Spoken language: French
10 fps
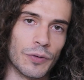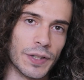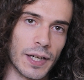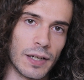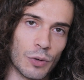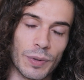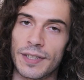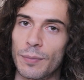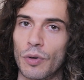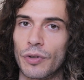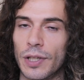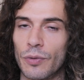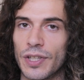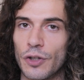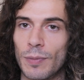Au final, le métier pour lequel
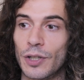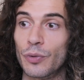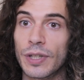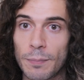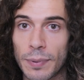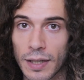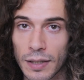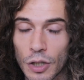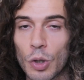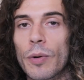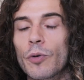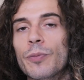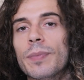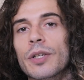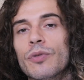on s'est embattu n'est pas le hameau de
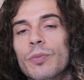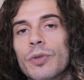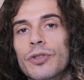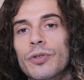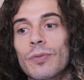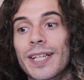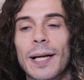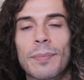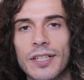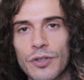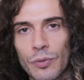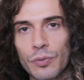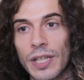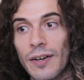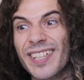paix que nous pensions, et la pression
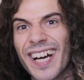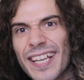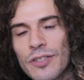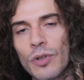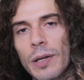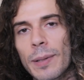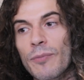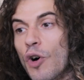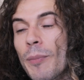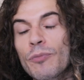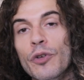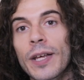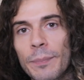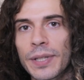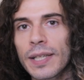du travail reste la même, voire même
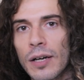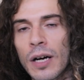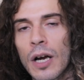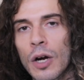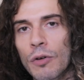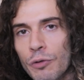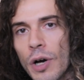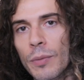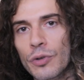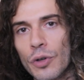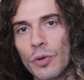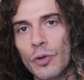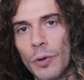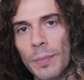devient pire au fur et à mesure que le temps